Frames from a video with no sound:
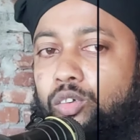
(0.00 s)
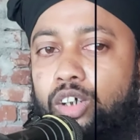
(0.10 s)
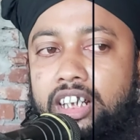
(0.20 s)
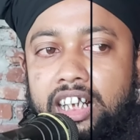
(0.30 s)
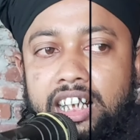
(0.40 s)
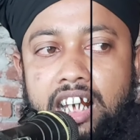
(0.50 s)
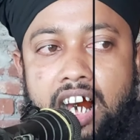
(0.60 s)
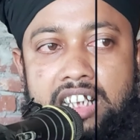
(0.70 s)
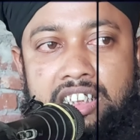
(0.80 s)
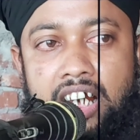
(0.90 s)
ওহি নিয়ে
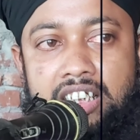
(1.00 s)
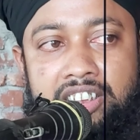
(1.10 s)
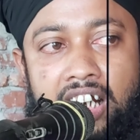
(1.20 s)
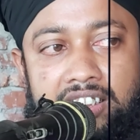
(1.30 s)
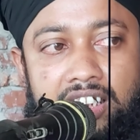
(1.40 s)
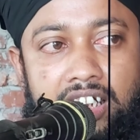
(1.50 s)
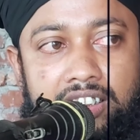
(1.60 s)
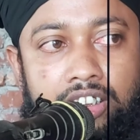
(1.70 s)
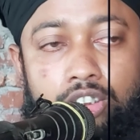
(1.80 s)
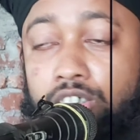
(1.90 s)
আসার সাথে
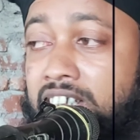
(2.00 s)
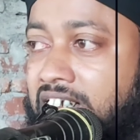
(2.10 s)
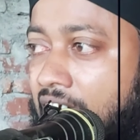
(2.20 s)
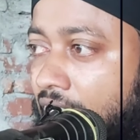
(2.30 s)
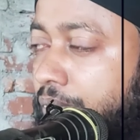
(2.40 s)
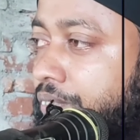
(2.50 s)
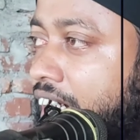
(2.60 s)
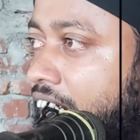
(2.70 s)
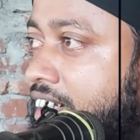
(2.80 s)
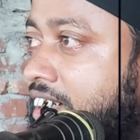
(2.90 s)
সাথে যখন সালাম
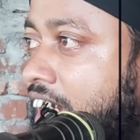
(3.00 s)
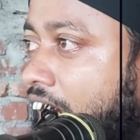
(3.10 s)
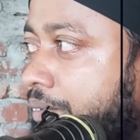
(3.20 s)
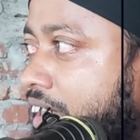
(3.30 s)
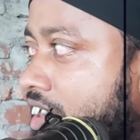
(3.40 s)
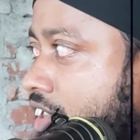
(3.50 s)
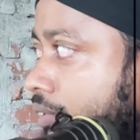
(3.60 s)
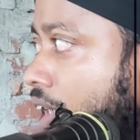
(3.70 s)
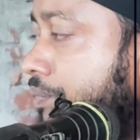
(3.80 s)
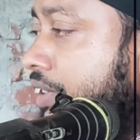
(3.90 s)
দিলেন সালামের
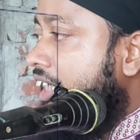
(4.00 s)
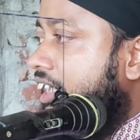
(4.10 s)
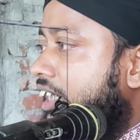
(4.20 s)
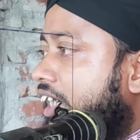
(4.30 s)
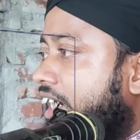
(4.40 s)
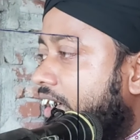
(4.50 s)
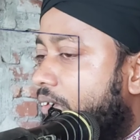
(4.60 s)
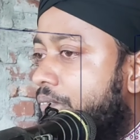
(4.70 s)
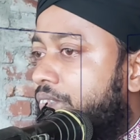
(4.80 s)
জবাব নিতে দিলি